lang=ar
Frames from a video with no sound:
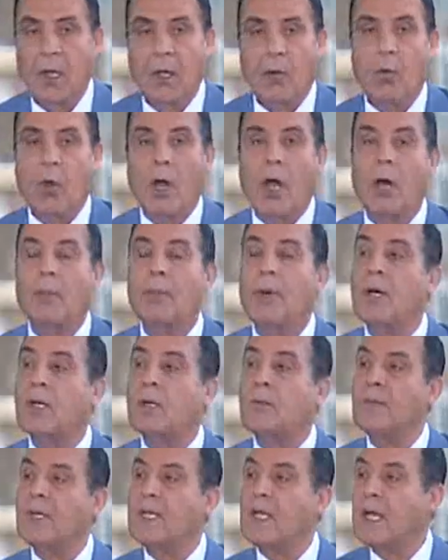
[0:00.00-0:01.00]
وأبار
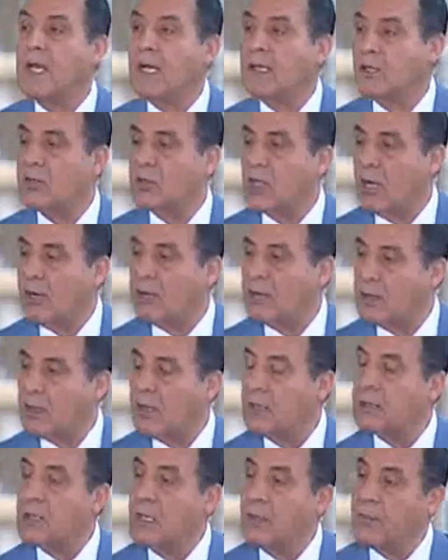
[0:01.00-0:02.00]
مياه لتحقيق
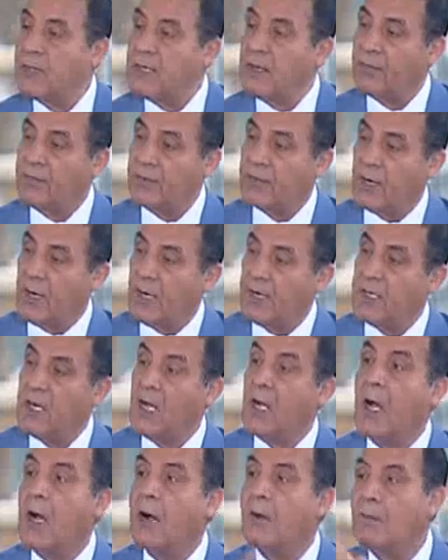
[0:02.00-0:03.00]
التنمية الزراعية